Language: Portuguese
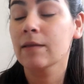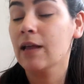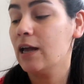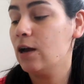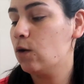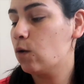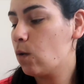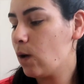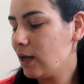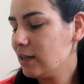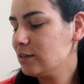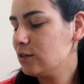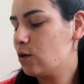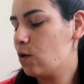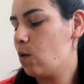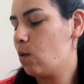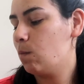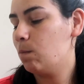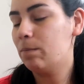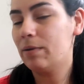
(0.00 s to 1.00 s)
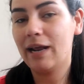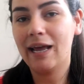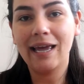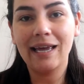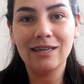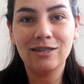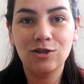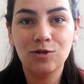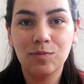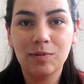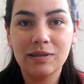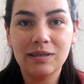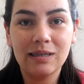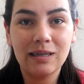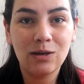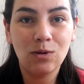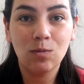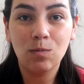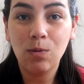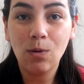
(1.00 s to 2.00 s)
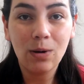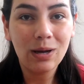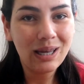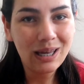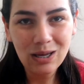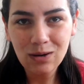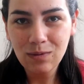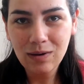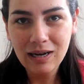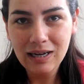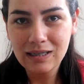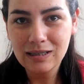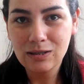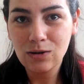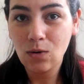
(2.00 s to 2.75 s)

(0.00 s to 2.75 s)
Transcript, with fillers: Eu quase comprei, tipo assim, um pouquinho antes,